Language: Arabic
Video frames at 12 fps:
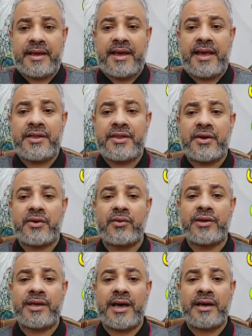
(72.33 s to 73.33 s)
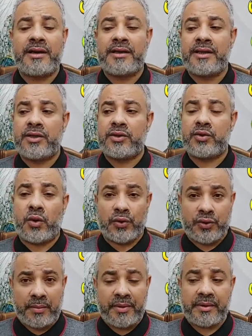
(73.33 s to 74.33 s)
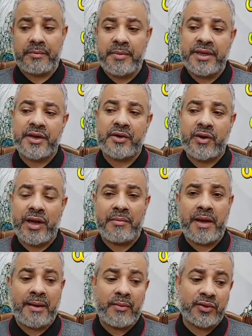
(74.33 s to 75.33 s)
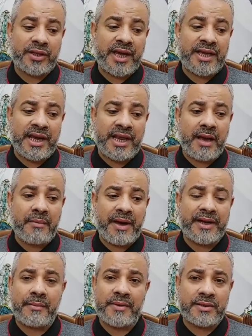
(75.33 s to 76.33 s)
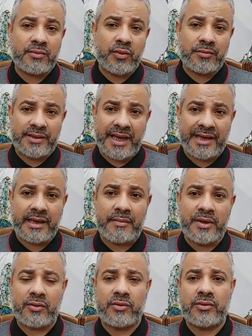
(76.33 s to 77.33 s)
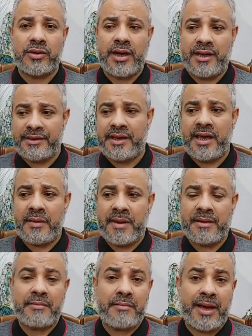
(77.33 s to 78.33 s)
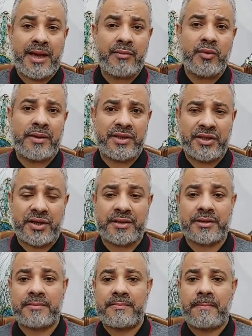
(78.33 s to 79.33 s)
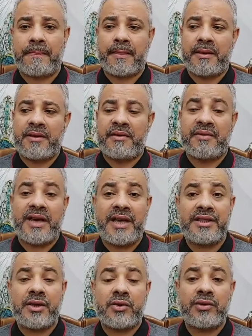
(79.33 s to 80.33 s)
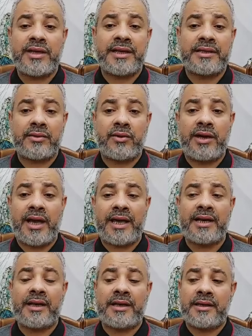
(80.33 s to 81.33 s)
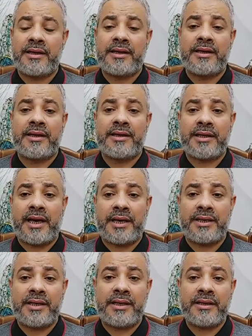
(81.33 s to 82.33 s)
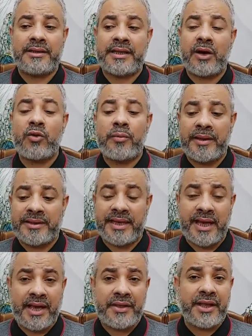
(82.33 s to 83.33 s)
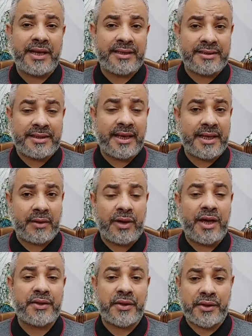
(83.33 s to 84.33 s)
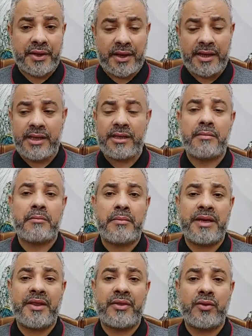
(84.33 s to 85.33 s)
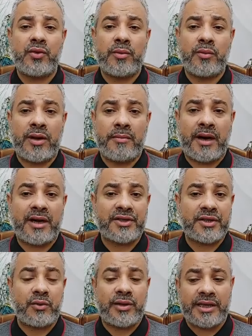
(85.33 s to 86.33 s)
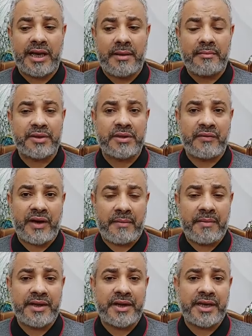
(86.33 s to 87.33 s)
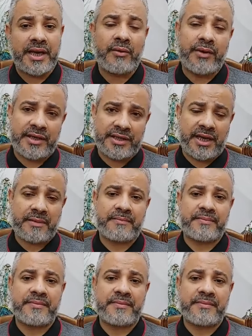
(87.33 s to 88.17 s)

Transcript: هذه الرؤية تعتبر من الرؤى المحمودة هي لها معنى مزموم دعك منه أنا دائما مع المبشرات فهذه الرؤية تدل على يعني توبة هذا الإنسان أو هذا الرائي من الذنوب والمعاصي والكلام بصفة عامة للرجال والنساء